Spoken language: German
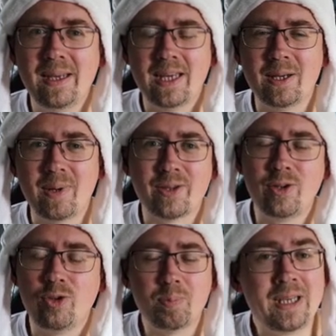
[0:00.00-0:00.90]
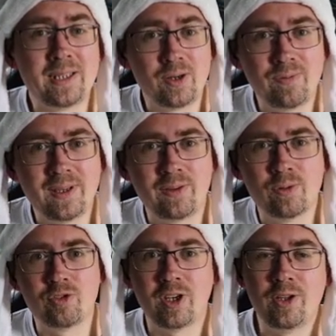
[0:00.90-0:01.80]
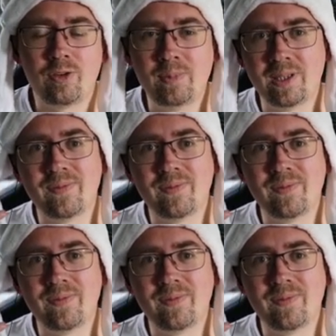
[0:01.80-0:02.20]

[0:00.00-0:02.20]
Ähm, also die Super Nintendo-Version scheint zumindest,